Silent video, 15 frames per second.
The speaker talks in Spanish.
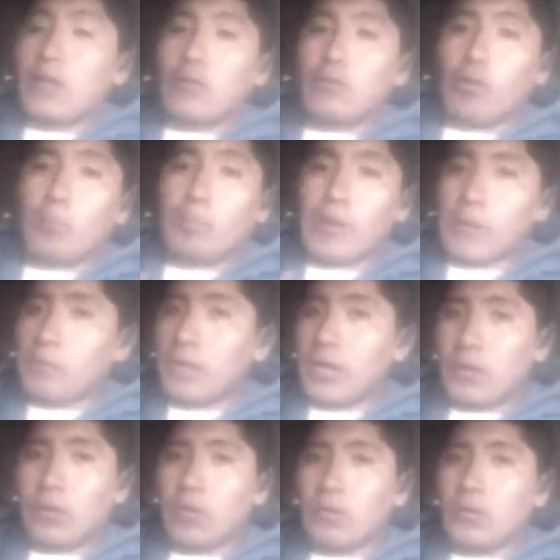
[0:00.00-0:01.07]
lo
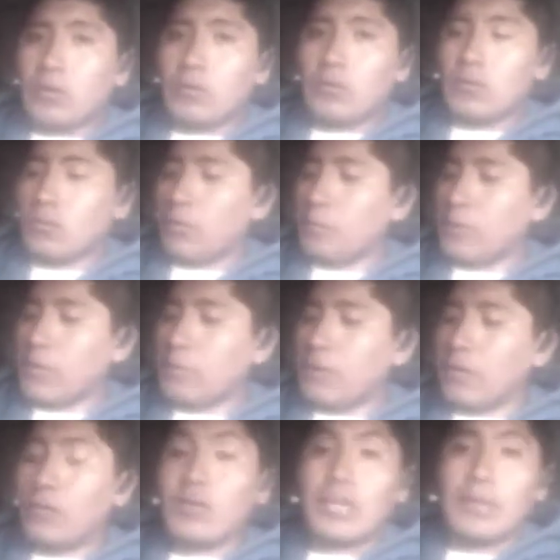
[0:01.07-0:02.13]
primero lo
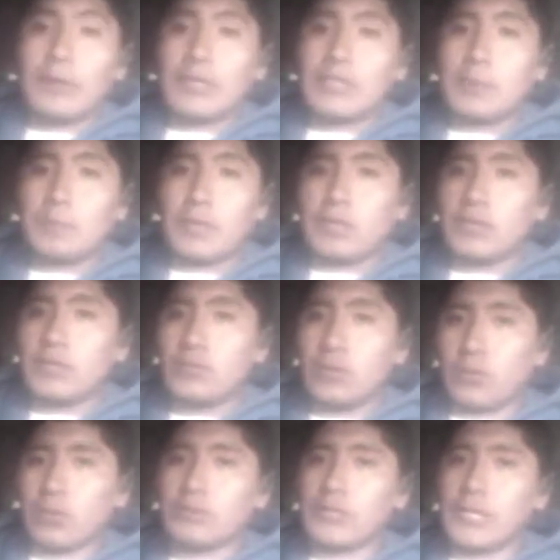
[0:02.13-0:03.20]
primero que le vas a pedir es
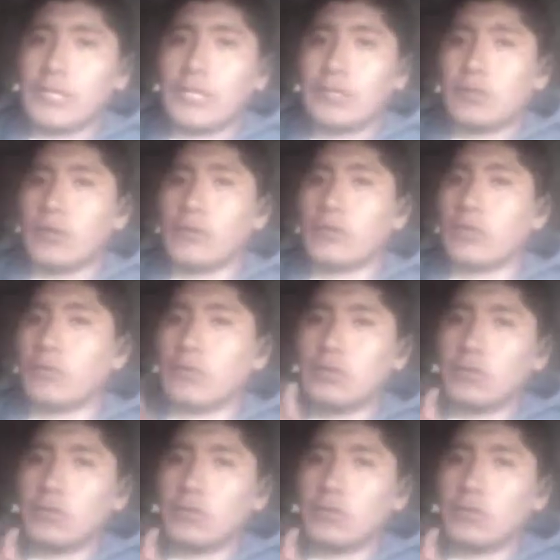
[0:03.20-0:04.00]
su correo electrónico.